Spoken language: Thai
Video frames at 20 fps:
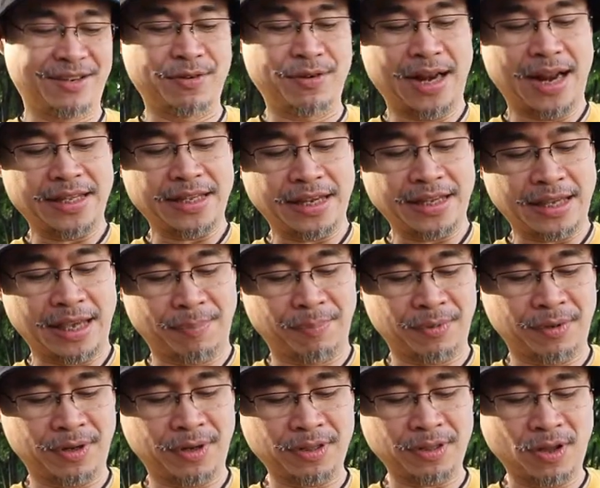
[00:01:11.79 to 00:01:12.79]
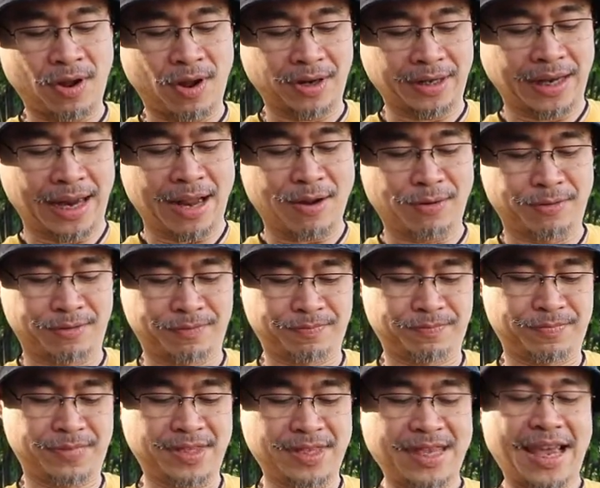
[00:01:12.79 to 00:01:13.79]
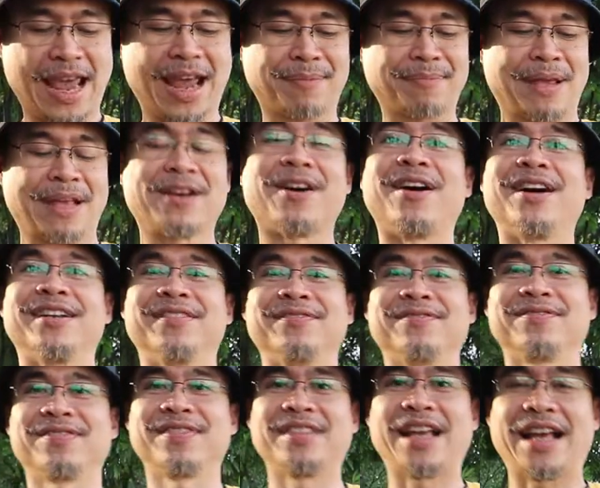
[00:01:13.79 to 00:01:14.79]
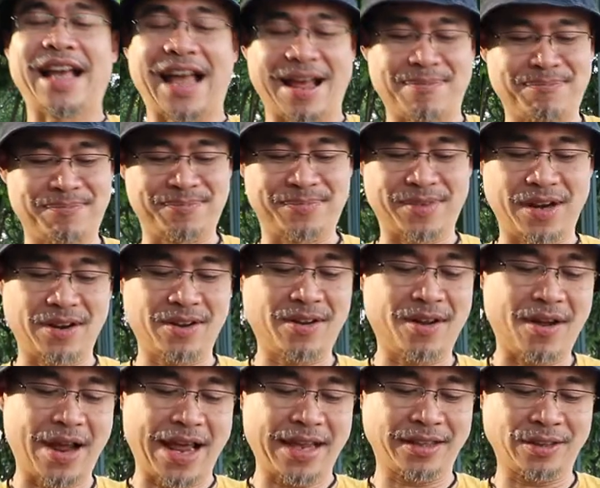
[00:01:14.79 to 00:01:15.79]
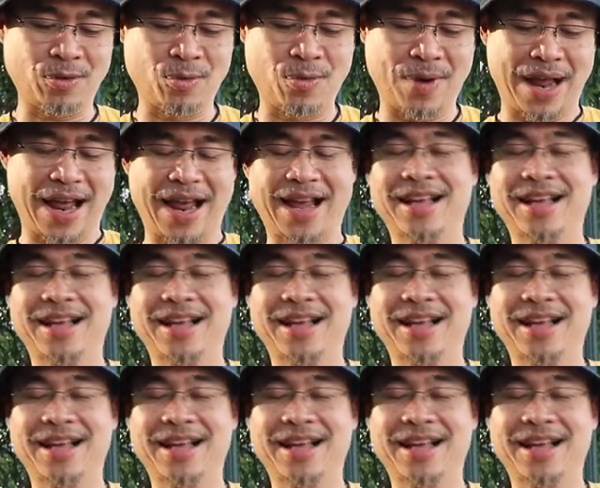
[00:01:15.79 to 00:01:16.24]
เวลาจะเก็บก็ถอดเข้าแยกไปก่อนนะครับ แล้วก็ไอตัว